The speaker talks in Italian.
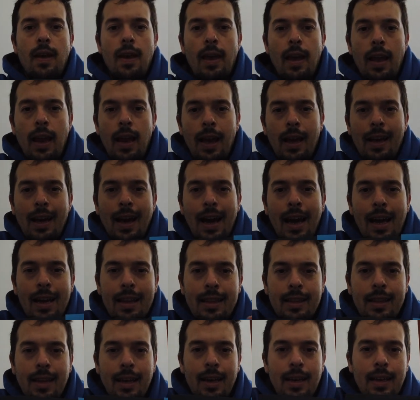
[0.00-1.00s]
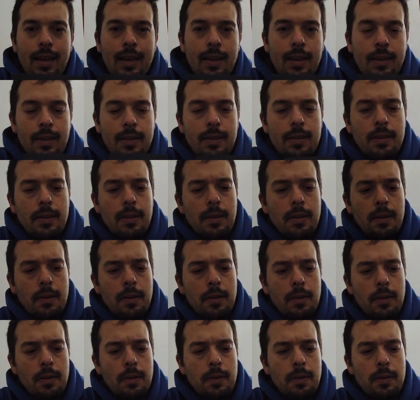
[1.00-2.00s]
è la carta
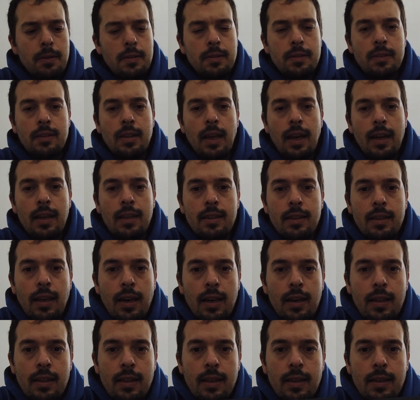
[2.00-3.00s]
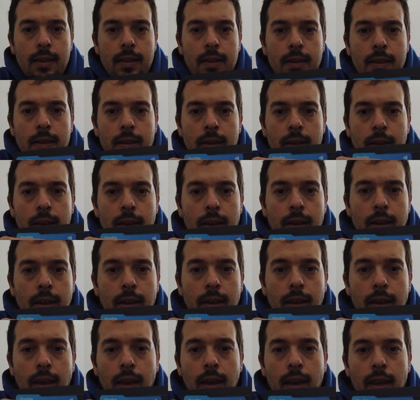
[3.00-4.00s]
standard
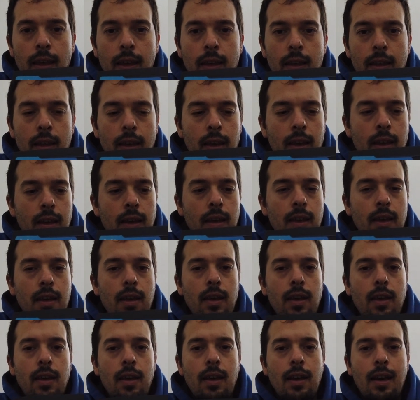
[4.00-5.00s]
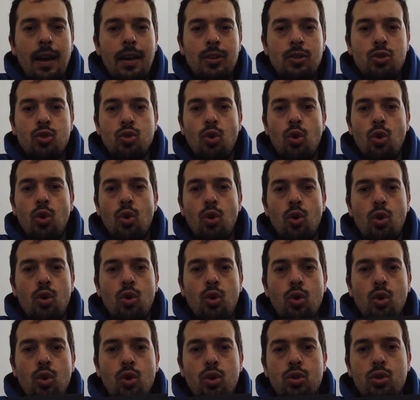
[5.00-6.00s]
che eh, ha solo il
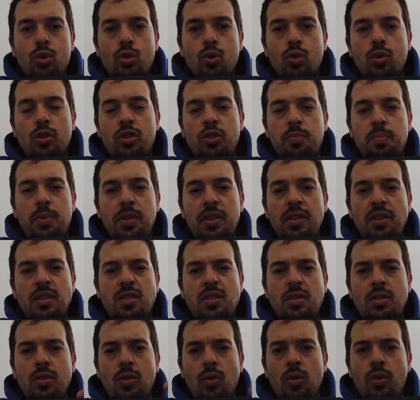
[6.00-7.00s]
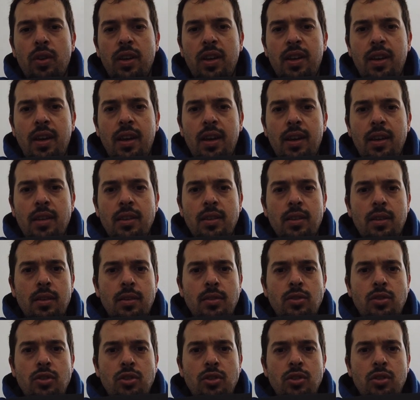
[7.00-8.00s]
costo di spedizione che
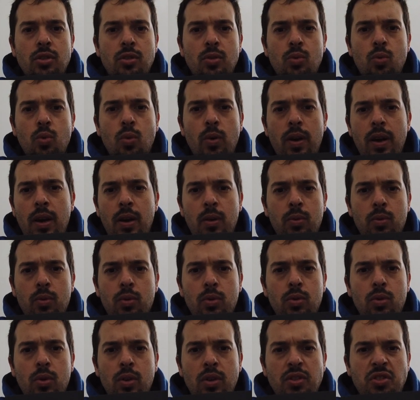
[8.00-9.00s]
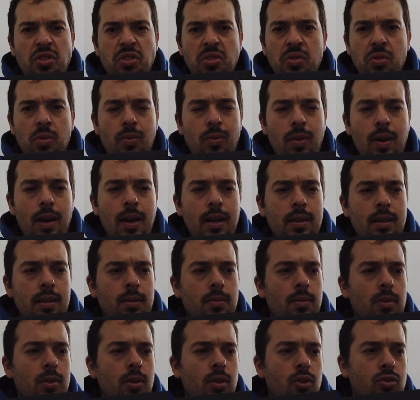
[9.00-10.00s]
è 5,50 euro,
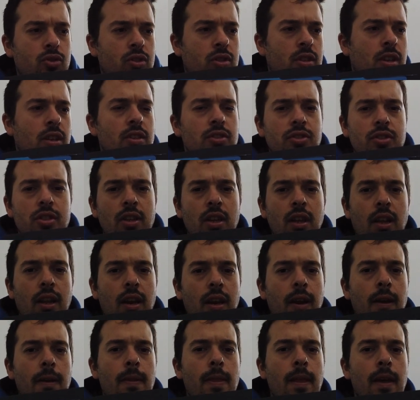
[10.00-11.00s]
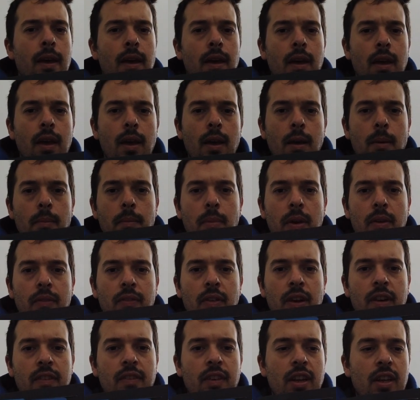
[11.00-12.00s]
qualcosa del genere, per
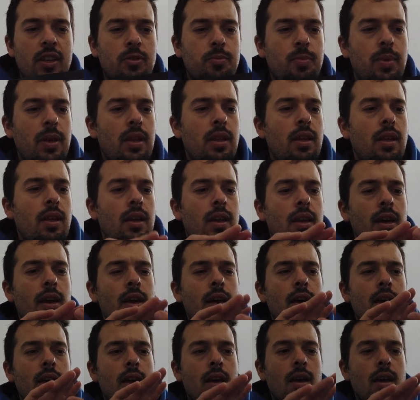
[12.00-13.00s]
farvela spedire